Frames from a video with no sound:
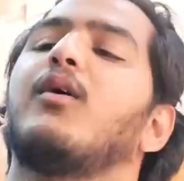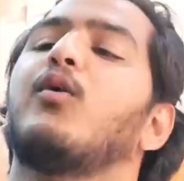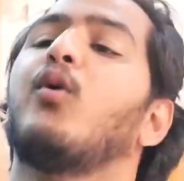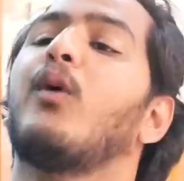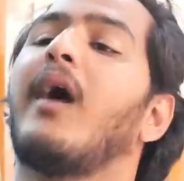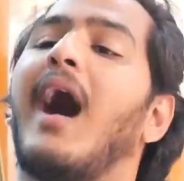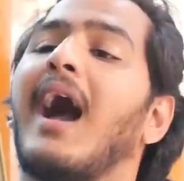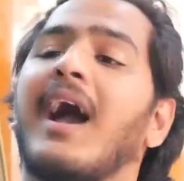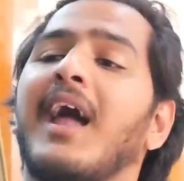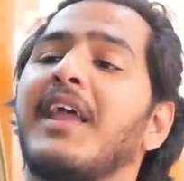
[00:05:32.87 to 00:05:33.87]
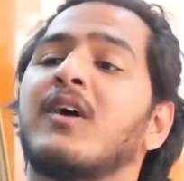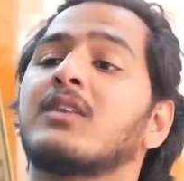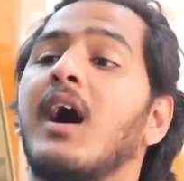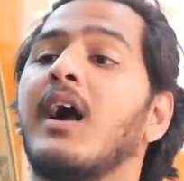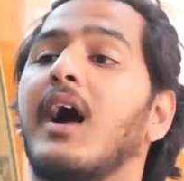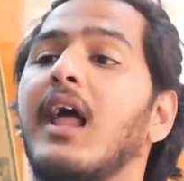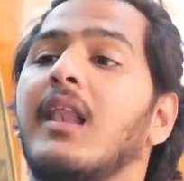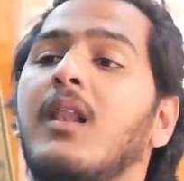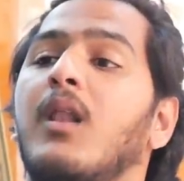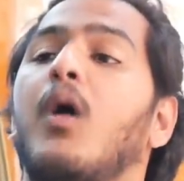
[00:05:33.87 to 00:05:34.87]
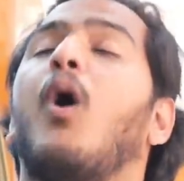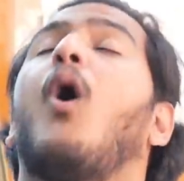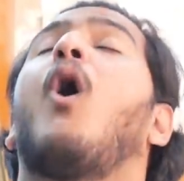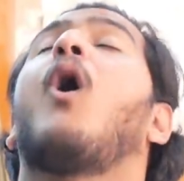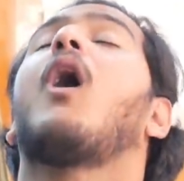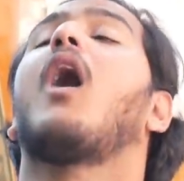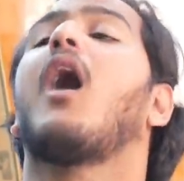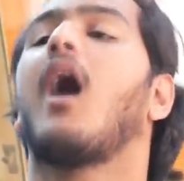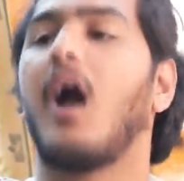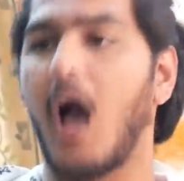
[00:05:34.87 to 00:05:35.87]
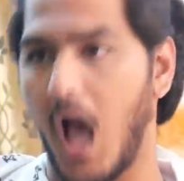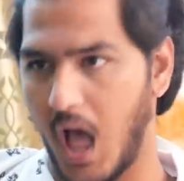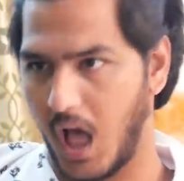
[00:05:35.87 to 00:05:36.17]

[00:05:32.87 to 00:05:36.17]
कुक्का अक्का नहीं होता अंकल हक्का